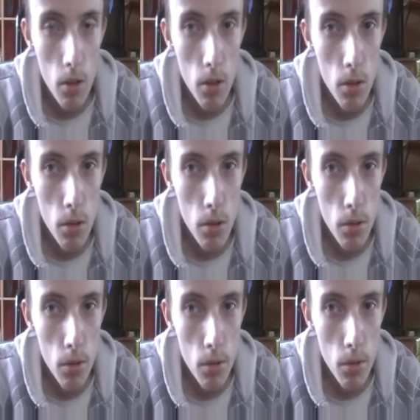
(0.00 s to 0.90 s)

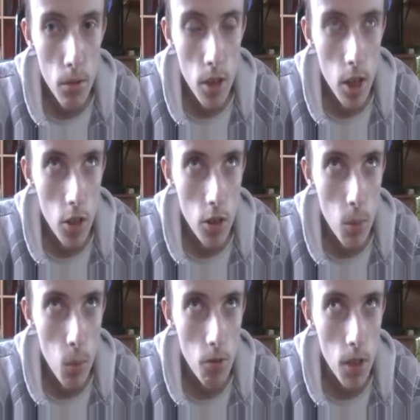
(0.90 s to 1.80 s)
Y, co jeszcze
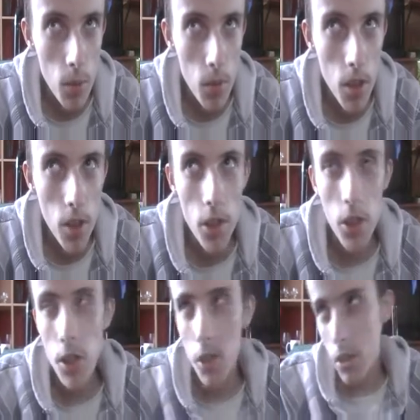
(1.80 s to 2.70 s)
można
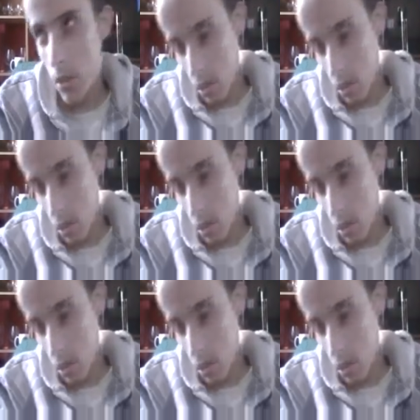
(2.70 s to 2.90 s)
zmienić?